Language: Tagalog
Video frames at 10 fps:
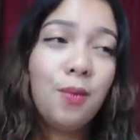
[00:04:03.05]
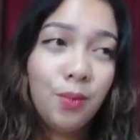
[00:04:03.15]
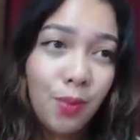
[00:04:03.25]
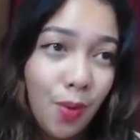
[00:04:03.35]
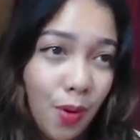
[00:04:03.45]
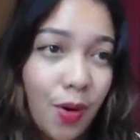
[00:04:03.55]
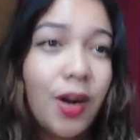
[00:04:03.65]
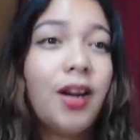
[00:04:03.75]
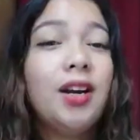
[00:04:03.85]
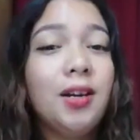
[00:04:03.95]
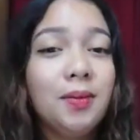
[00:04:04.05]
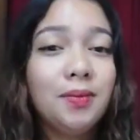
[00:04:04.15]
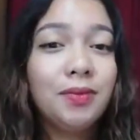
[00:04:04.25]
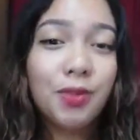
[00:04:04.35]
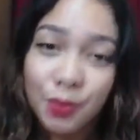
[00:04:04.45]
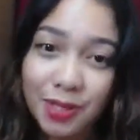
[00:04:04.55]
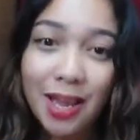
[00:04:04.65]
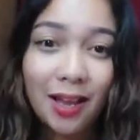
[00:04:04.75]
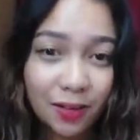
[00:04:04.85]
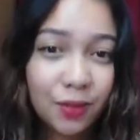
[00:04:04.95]
more good
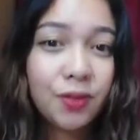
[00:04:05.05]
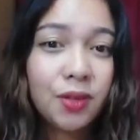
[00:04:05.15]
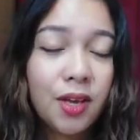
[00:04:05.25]
health,